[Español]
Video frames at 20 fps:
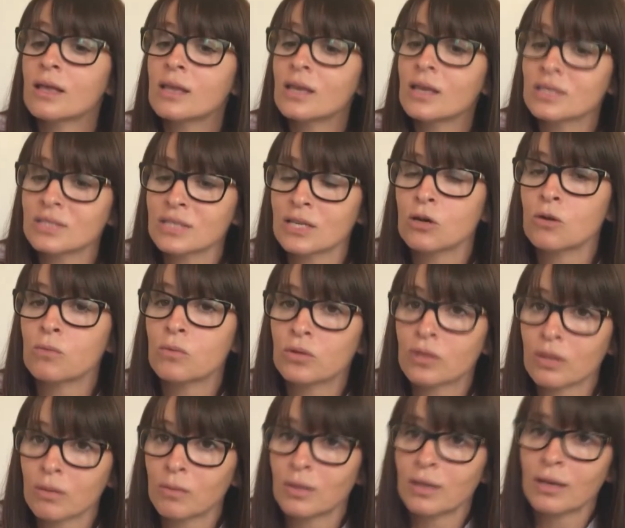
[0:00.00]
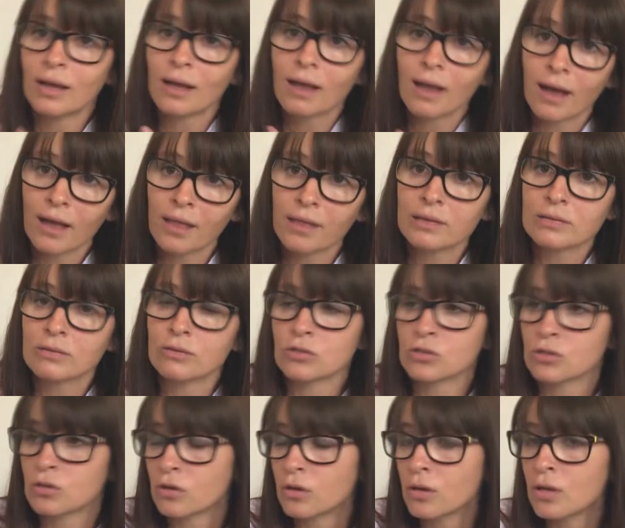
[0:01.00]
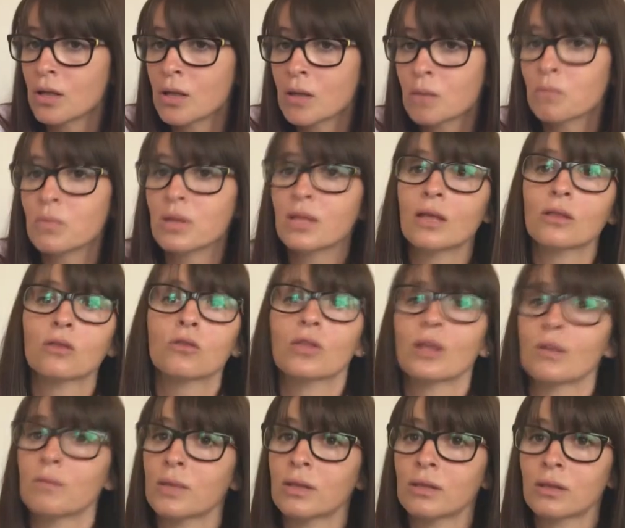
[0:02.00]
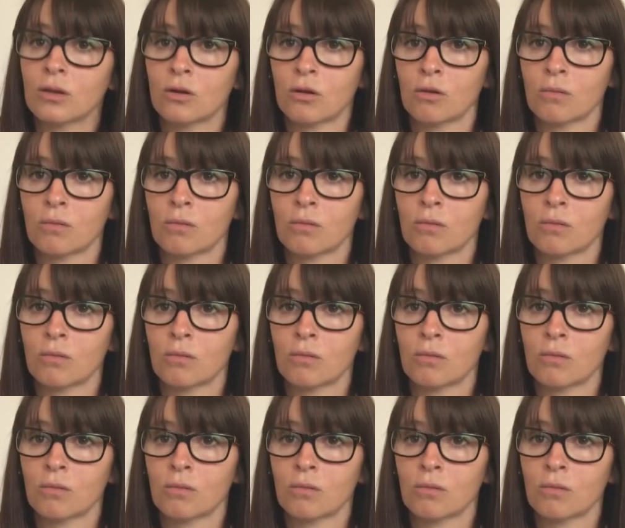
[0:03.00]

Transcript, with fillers: y así como termina cada sesión, vida totalmente